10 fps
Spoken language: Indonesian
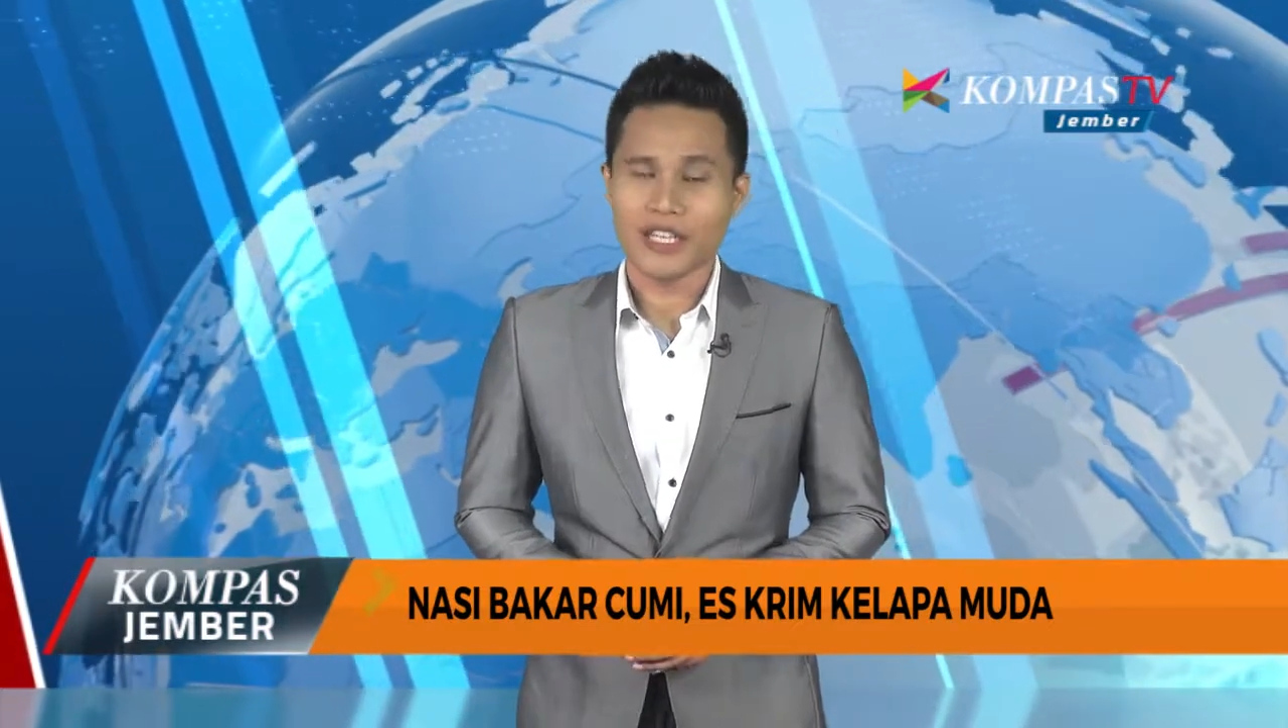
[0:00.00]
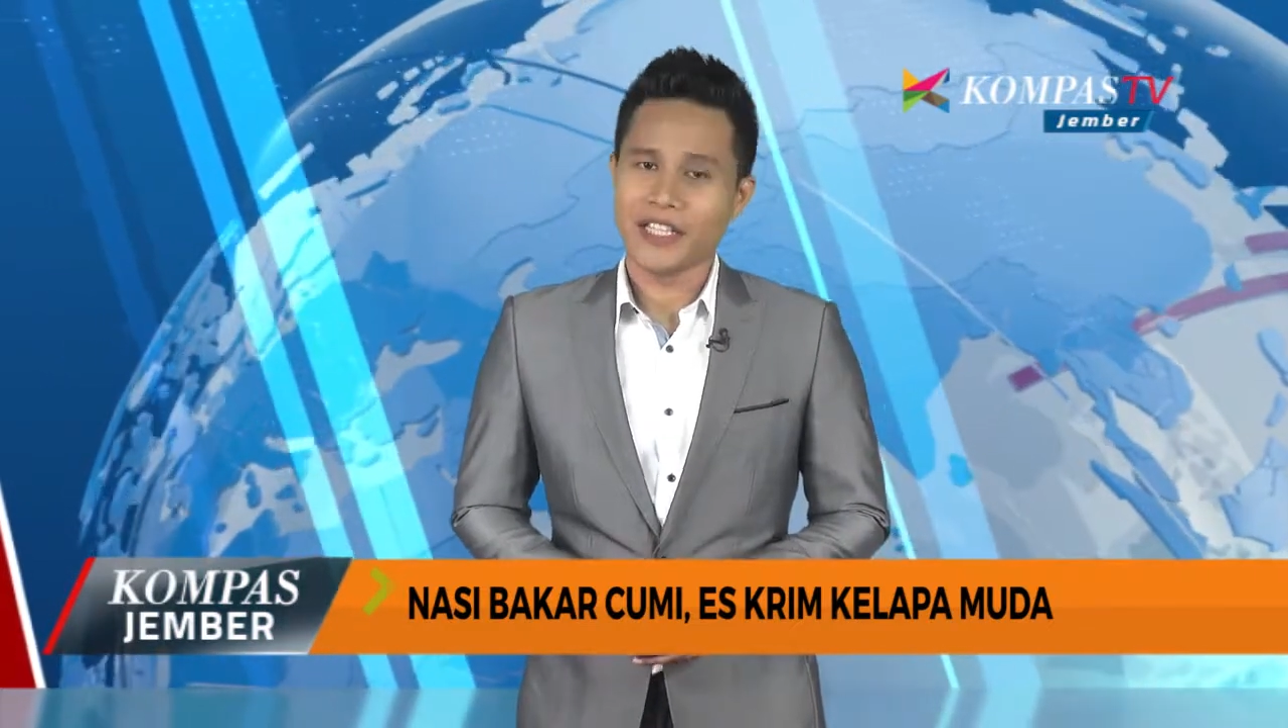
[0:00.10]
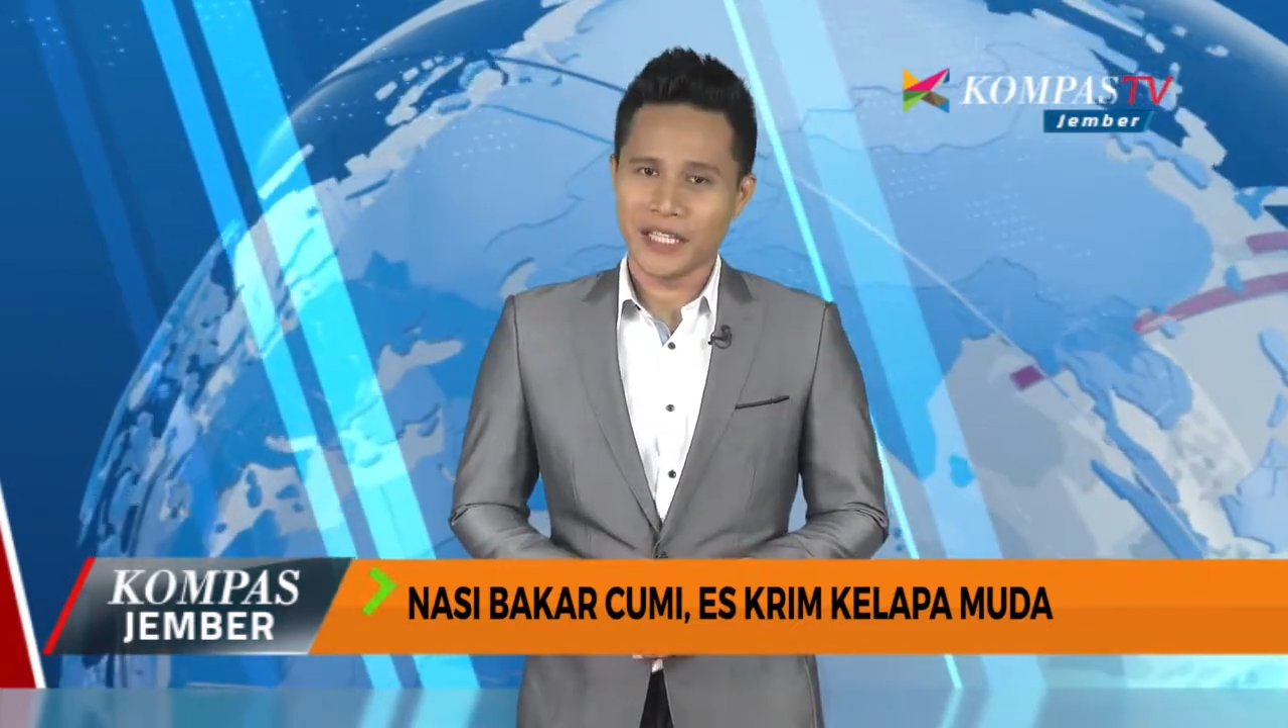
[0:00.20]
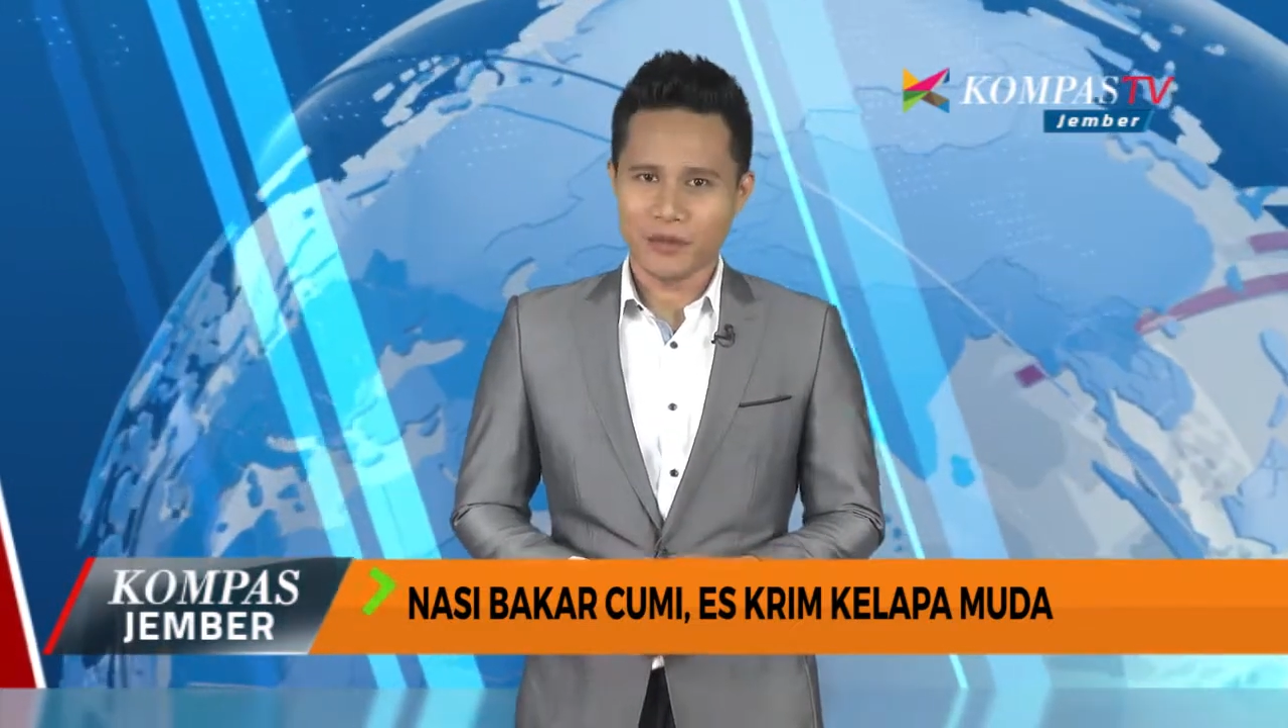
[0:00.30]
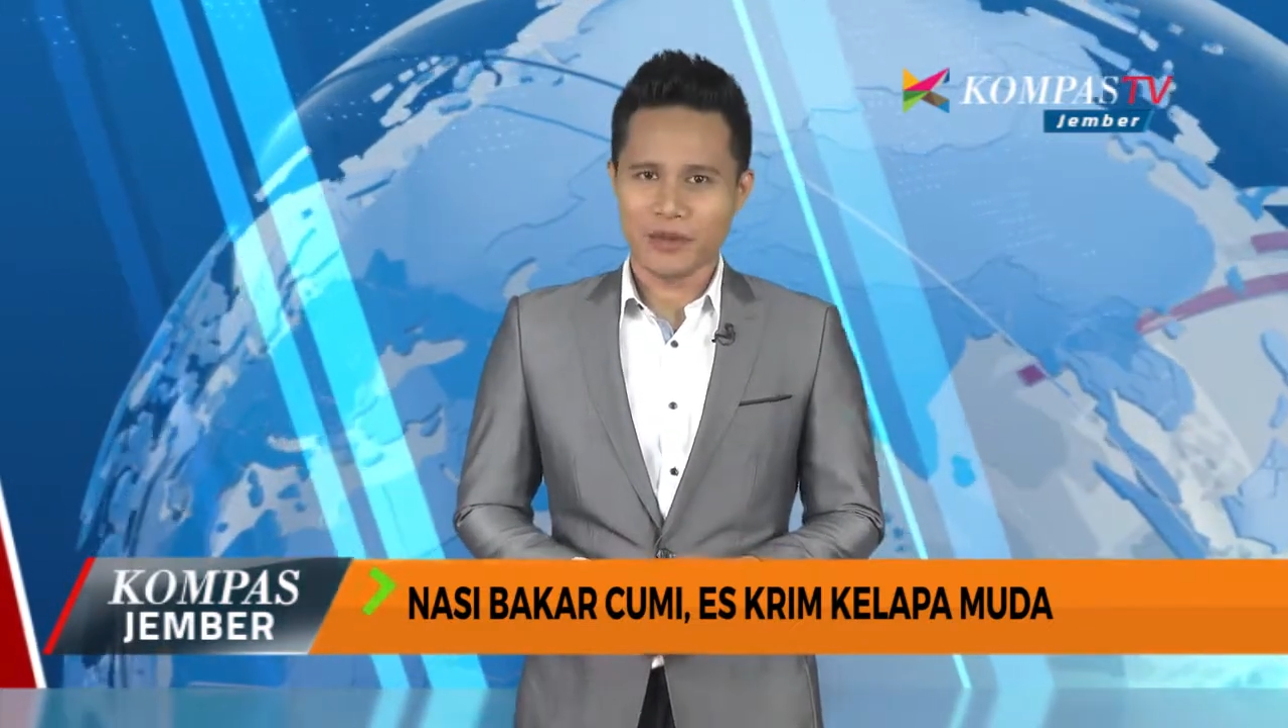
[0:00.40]

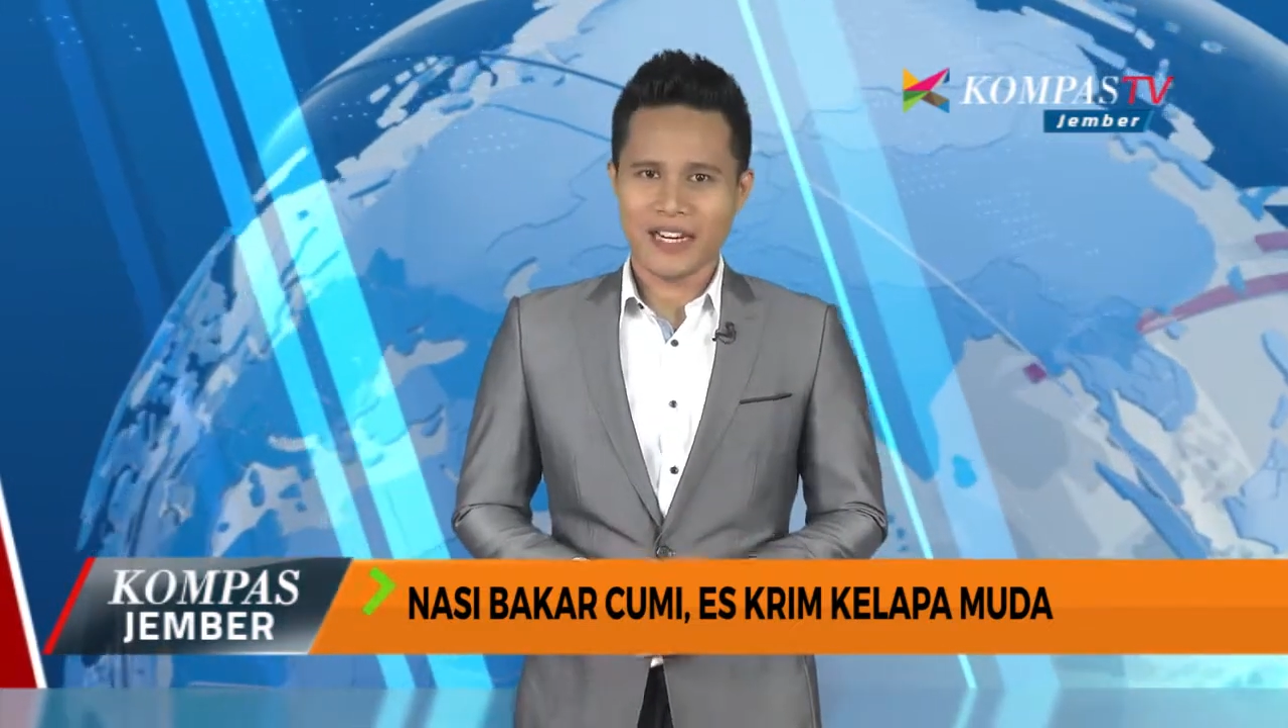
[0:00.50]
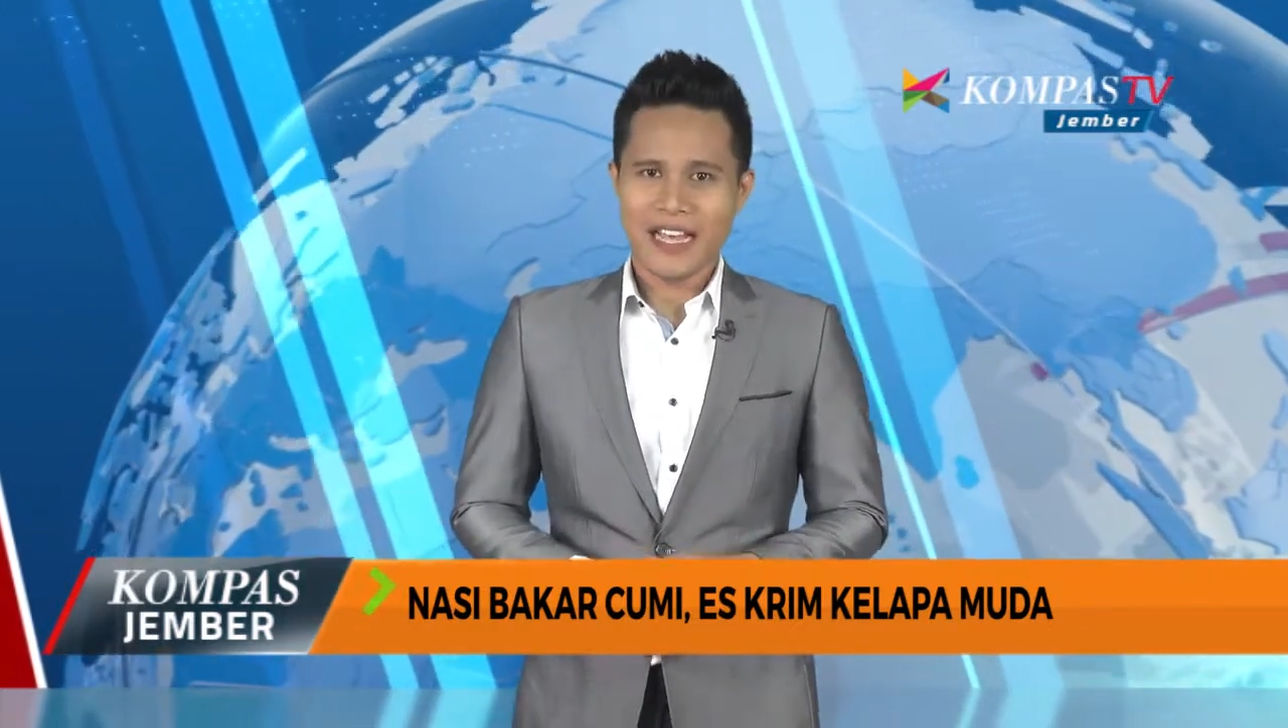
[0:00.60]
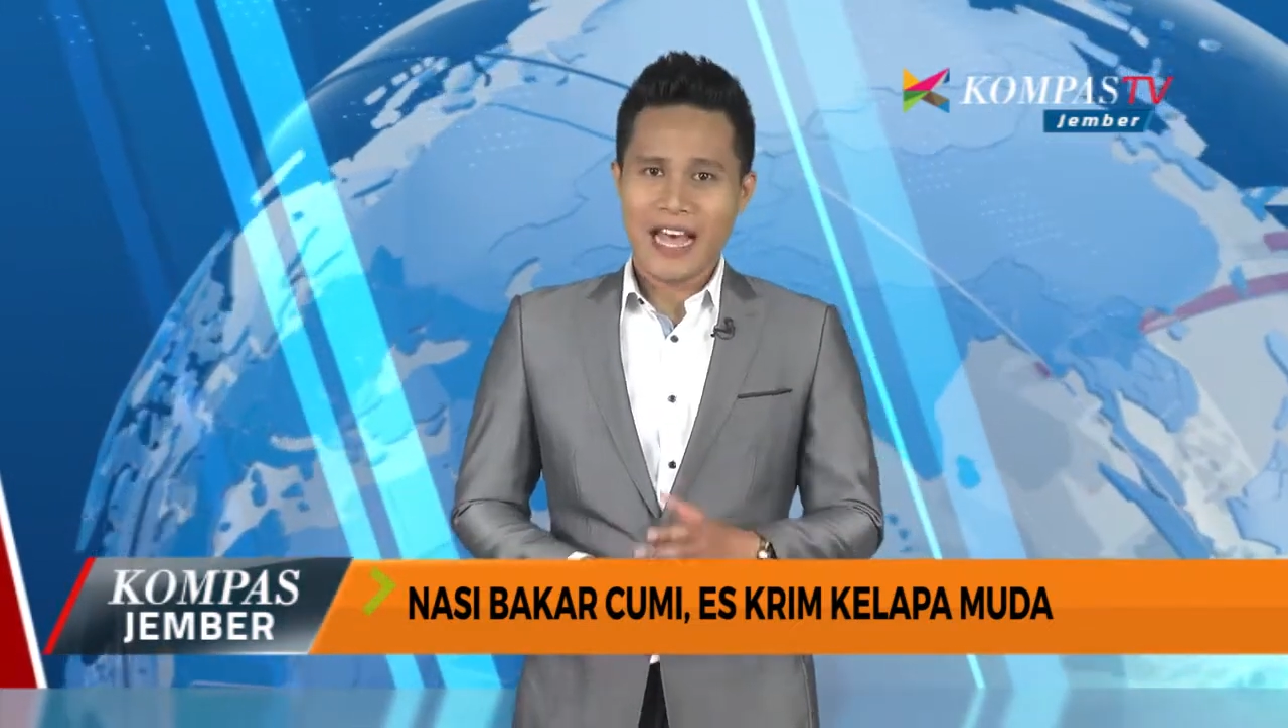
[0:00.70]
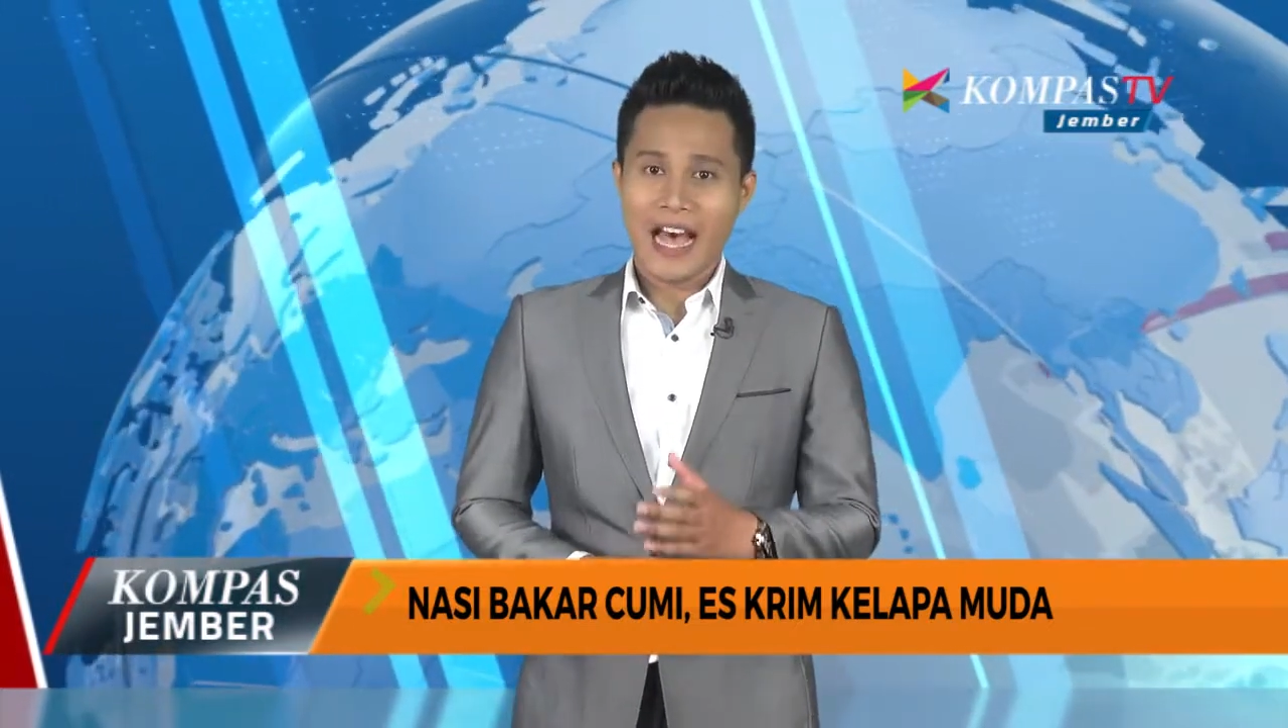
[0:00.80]
Jawa Timur.